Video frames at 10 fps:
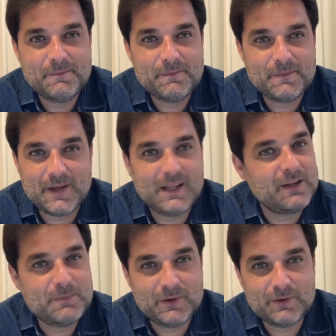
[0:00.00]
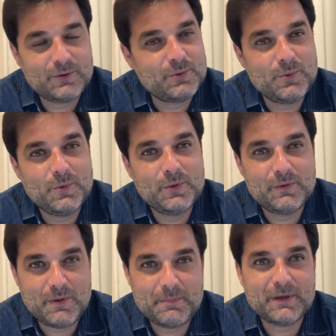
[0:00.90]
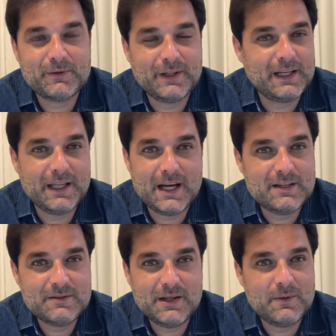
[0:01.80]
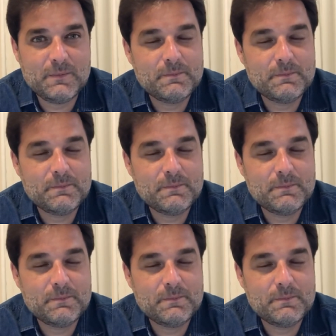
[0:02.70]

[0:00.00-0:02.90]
né, das minhas atitudes, da minha personalidade, não.